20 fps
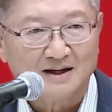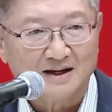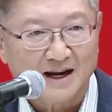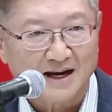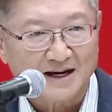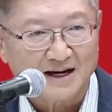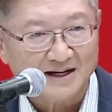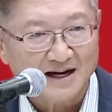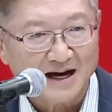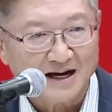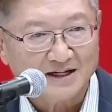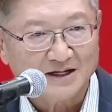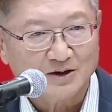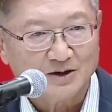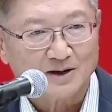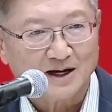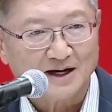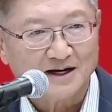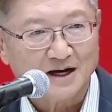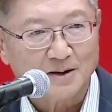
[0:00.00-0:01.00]
ในขณะเดีย
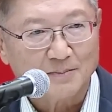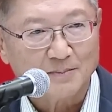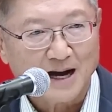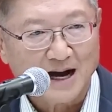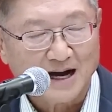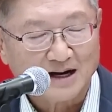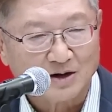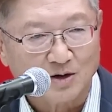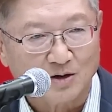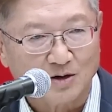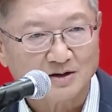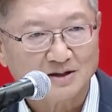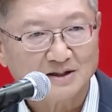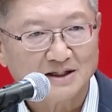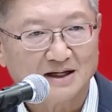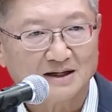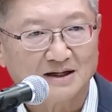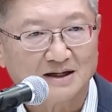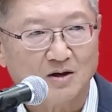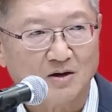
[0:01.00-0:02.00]
วกันในภาคของ
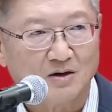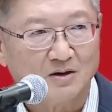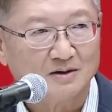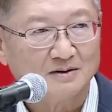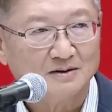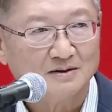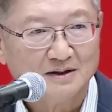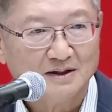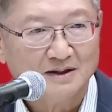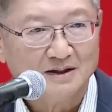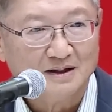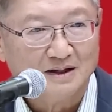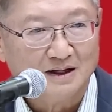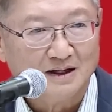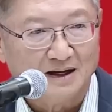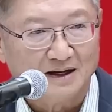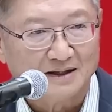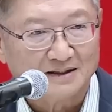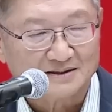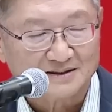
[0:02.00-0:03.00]
เรื่องของ
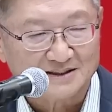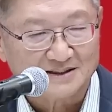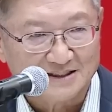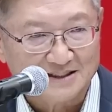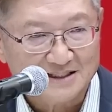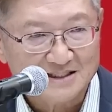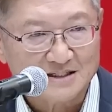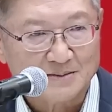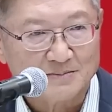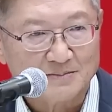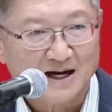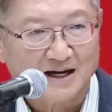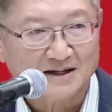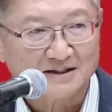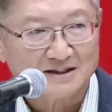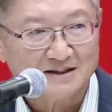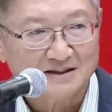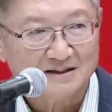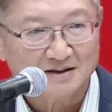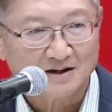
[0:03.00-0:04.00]
เอ่อสิ่งที่สำคัญ
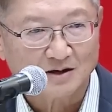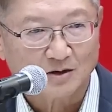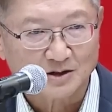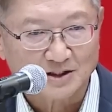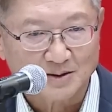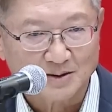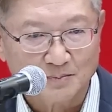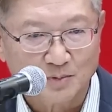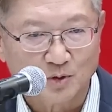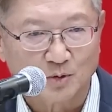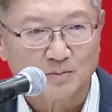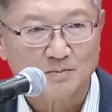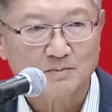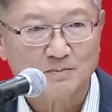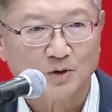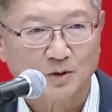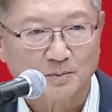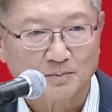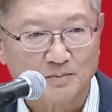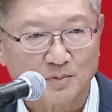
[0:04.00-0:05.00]
คือเราจะปลุก
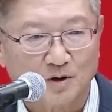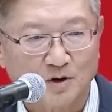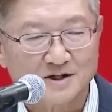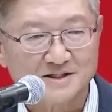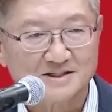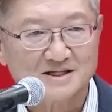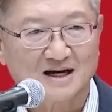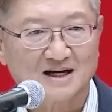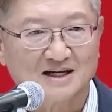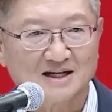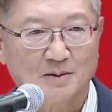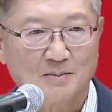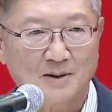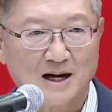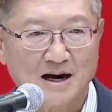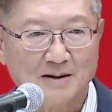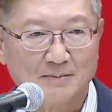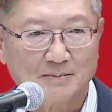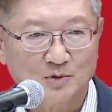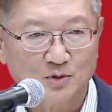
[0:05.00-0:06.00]
ปลดปล่อยศักย
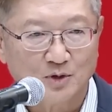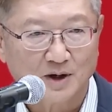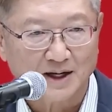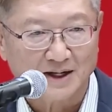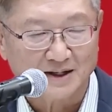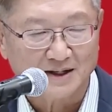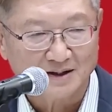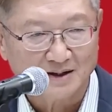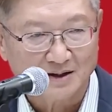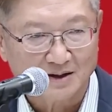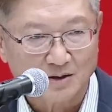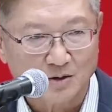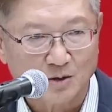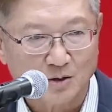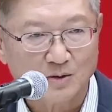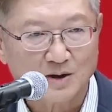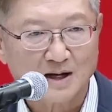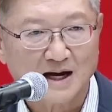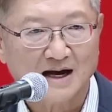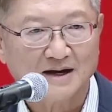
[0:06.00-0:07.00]
ภาพด้วยโคร
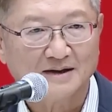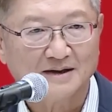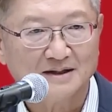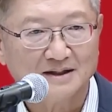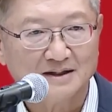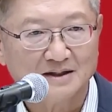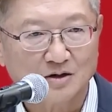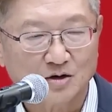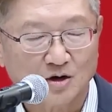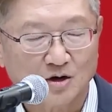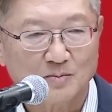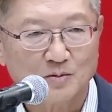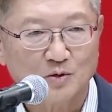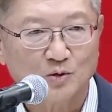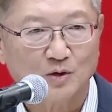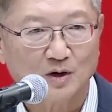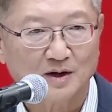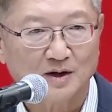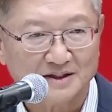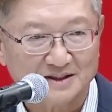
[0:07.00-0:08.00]
งการหนึ่งครอบค
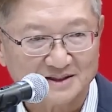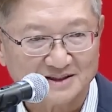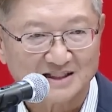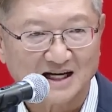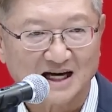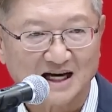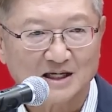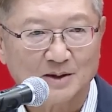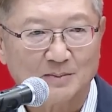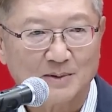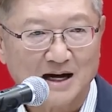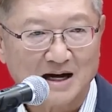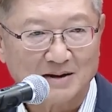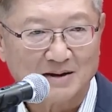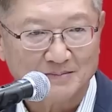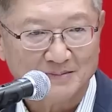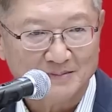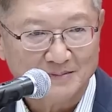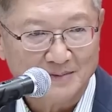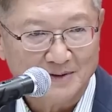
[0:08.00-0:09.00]
รัวหนึ่งศักยภาพ
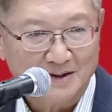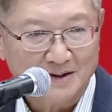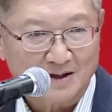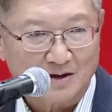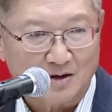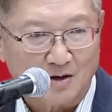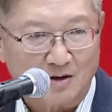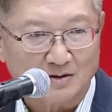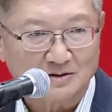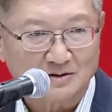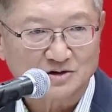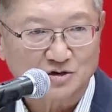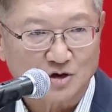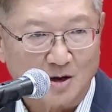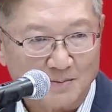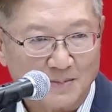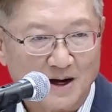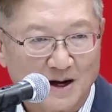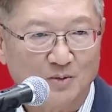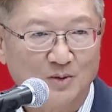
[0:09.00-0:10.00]
ของซ
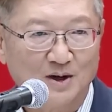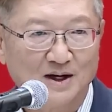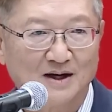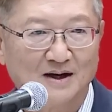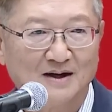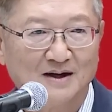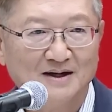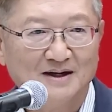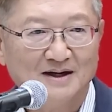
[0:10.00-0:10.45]
อฟต์พาวเวอร์